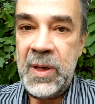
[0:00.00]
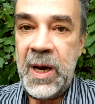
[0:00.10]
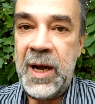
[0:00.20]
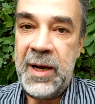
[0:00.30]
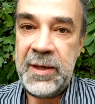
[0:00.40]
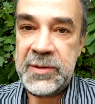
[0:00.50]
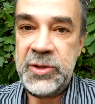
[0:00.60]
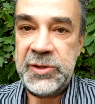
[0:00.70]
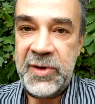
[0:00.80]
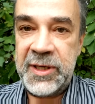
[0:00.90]
a
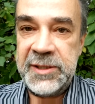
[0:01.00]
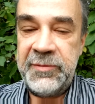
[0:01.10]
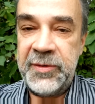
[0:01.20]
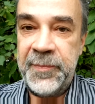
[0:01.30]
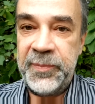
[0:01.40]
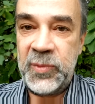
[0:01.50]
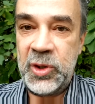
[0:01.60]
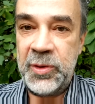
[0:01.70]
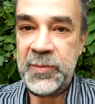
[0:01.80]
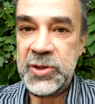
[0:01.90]
zdrowa krew
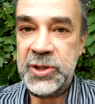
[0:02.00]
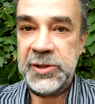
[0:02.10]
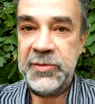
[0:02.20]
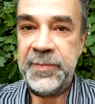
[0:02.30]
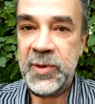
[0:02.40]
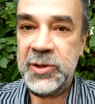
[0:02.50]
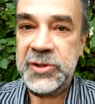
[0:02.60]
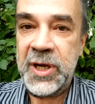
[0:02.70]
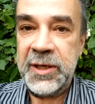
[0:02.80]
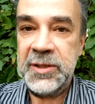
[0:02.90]
to zdrowy
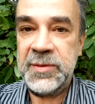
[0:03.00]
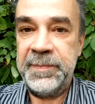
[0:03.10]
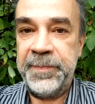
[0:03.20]
organizm.